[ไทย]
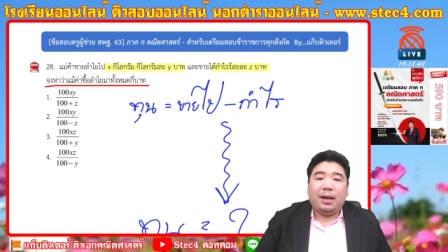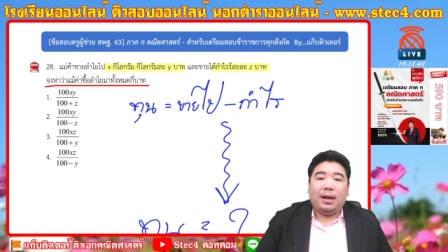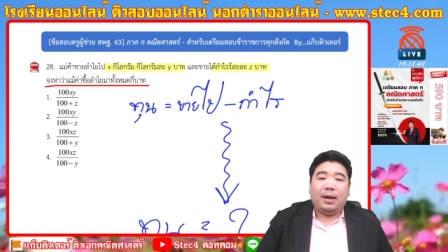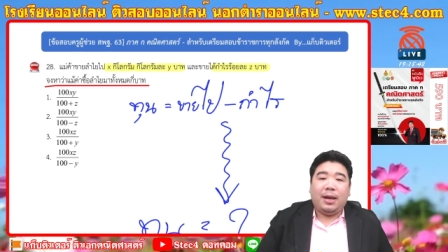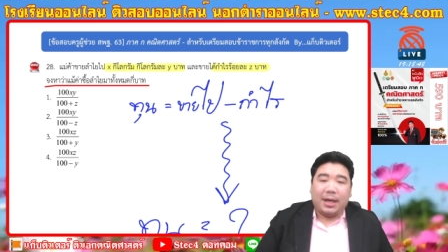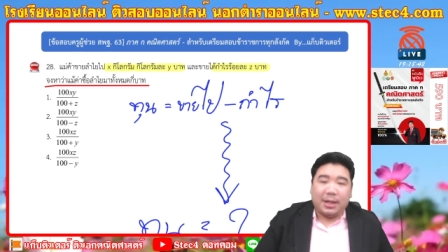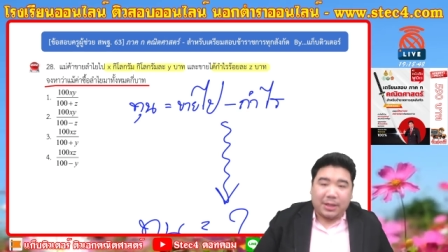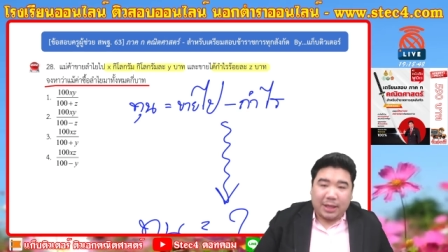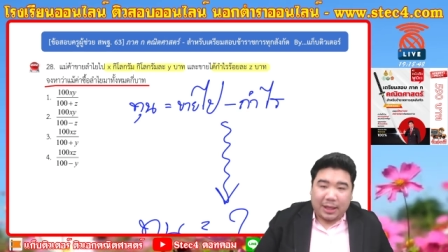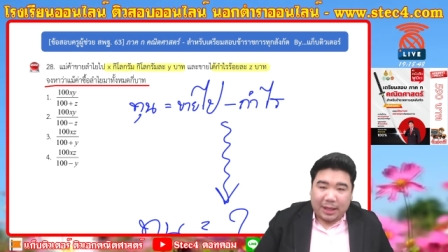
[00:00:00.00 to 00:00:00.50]

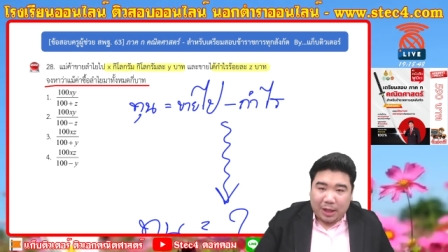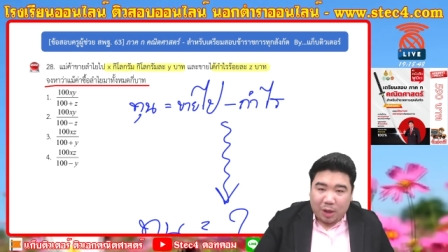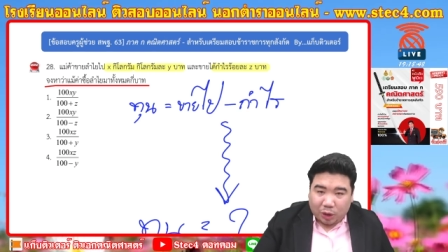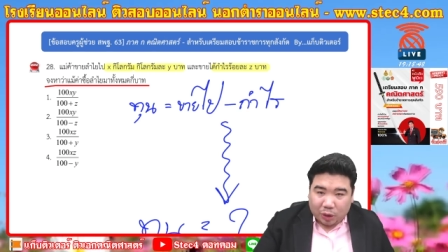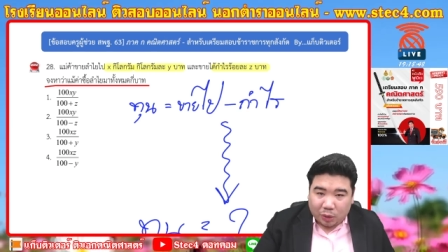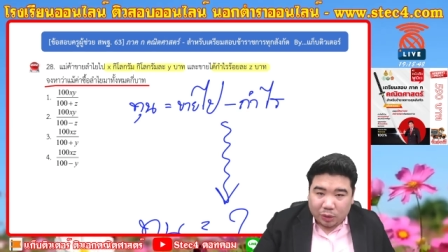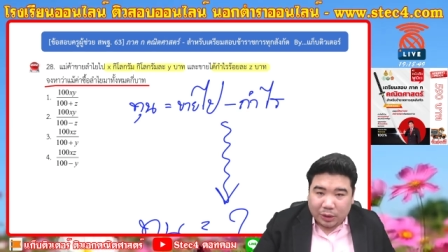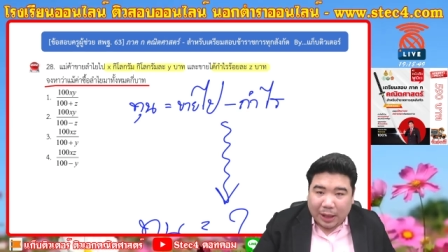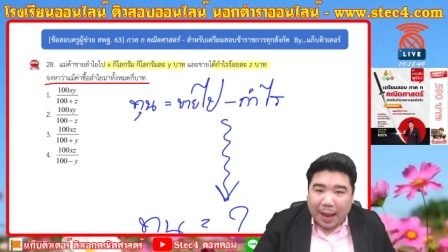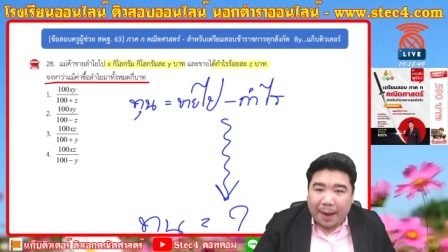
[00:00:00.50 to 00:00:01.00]
นี่คือสิ่งที่น้อง
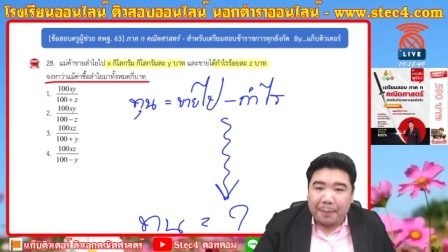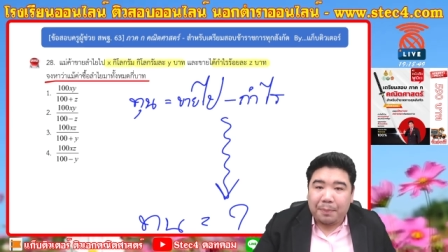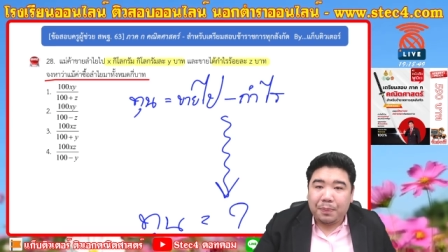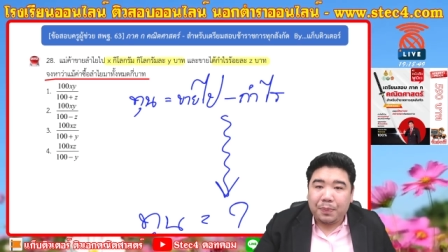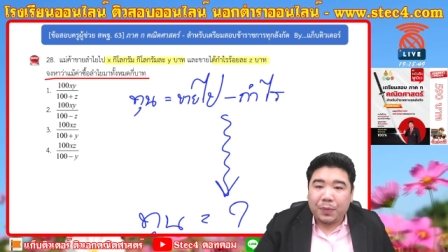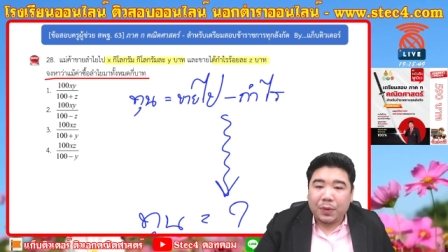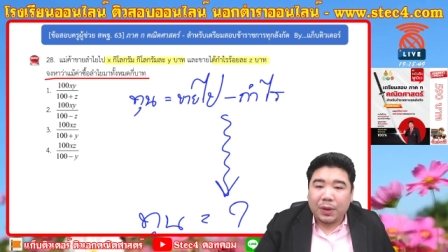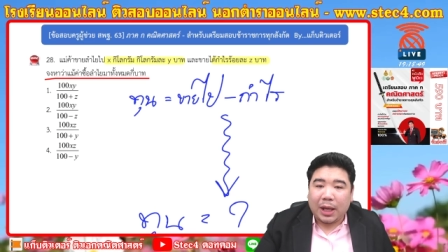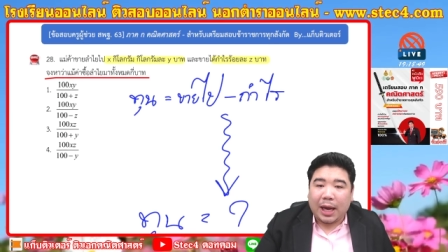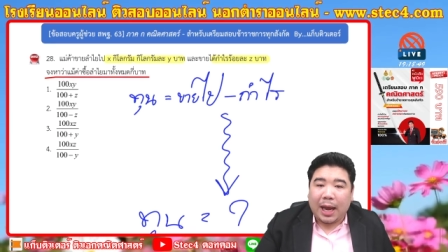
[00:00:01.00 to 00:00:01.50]
ต้อง
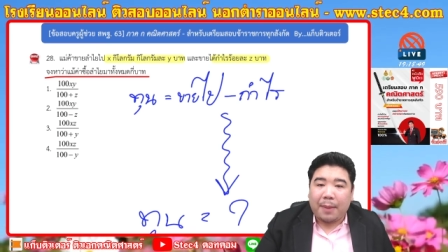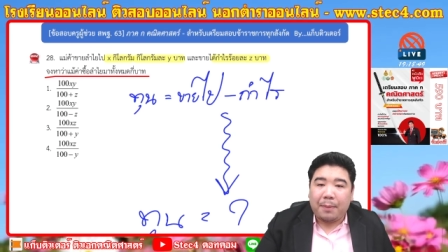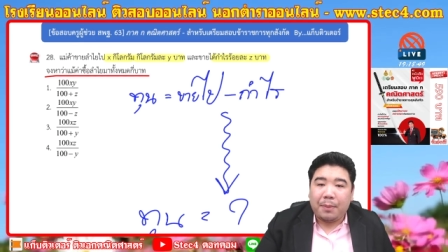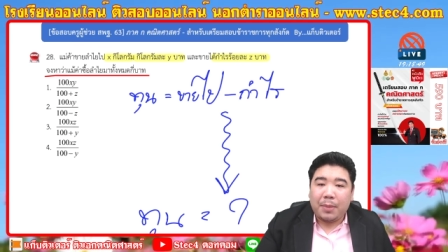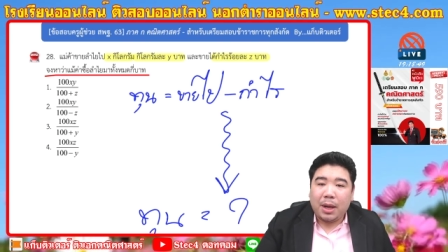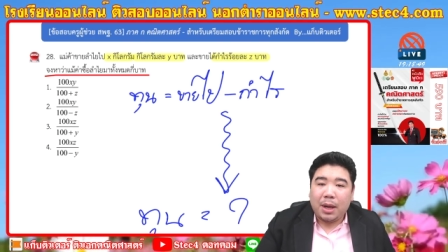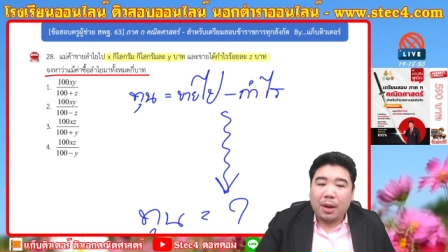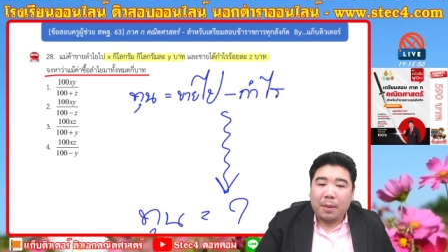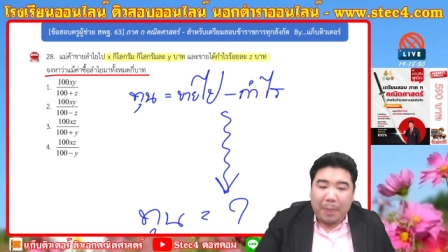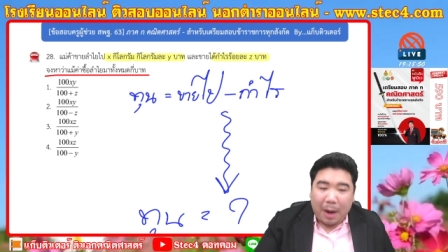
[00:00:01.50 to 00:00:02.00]
ทำนะครับ
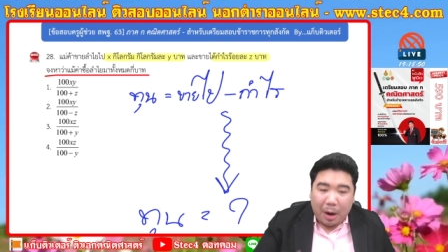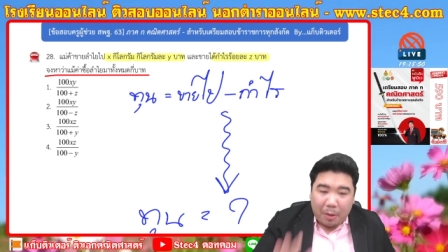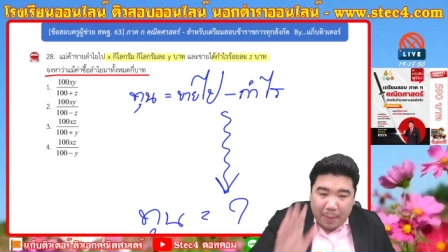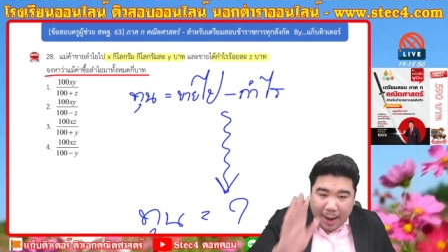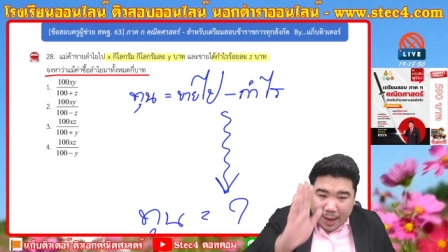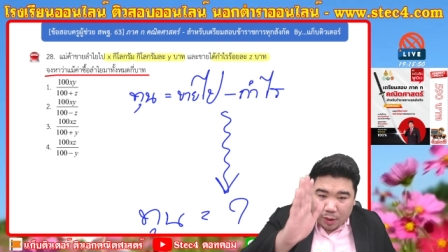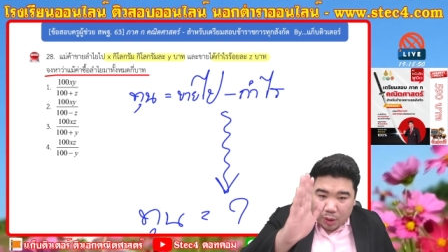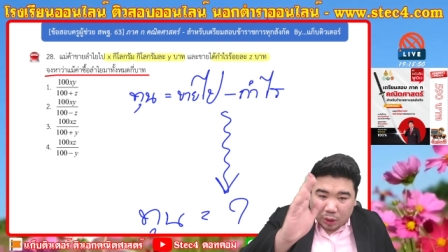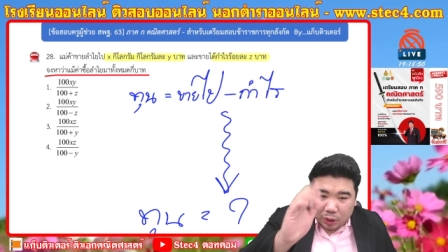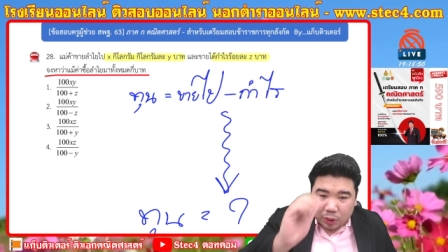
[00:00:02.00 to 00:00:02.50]
เป้าหมา
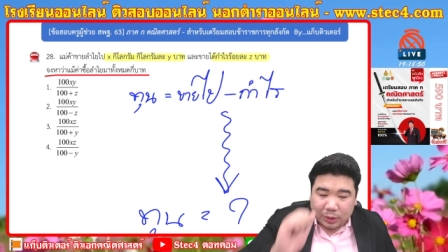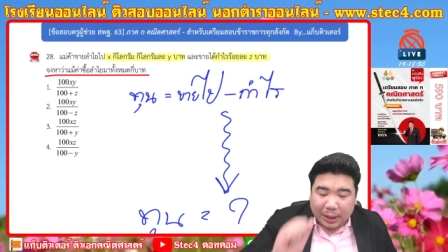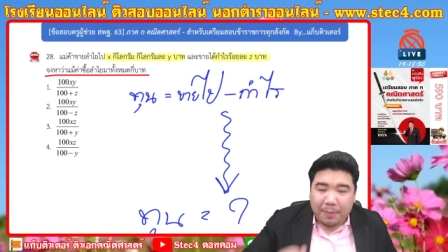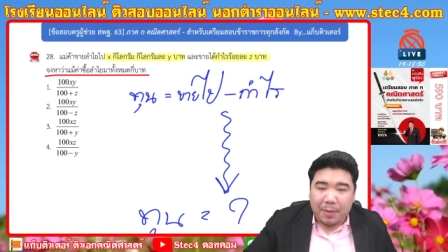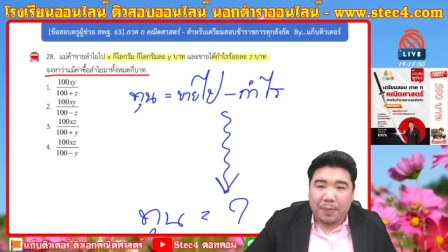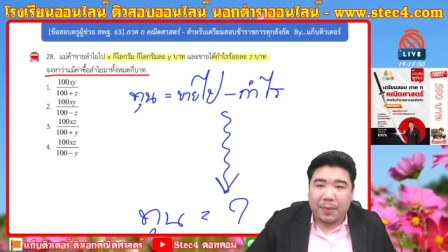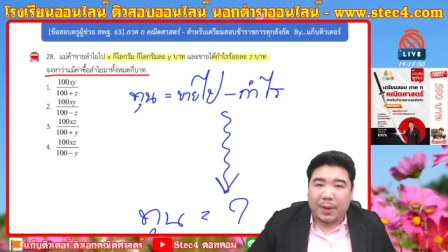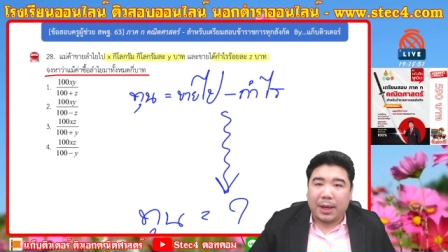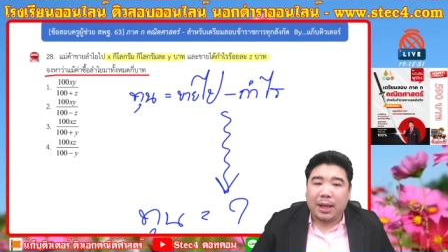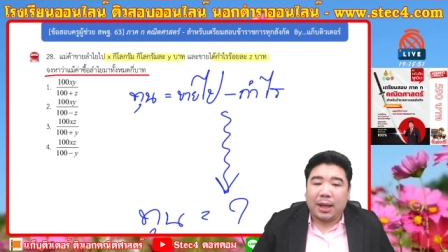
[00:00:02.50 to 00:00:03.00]
ยของน้องต้องทำ
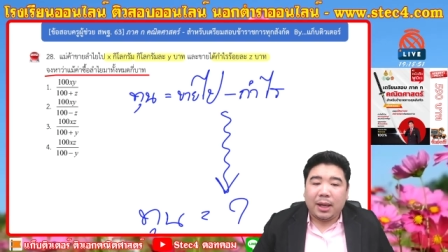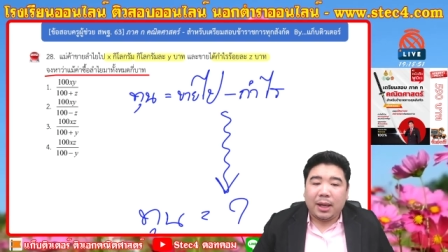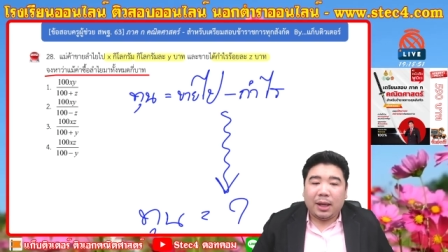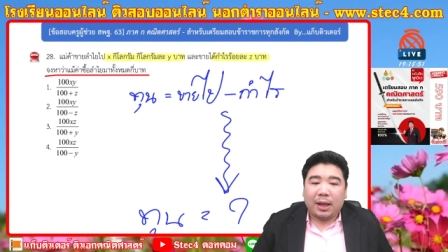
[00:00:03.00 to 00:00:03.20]
แบบนี้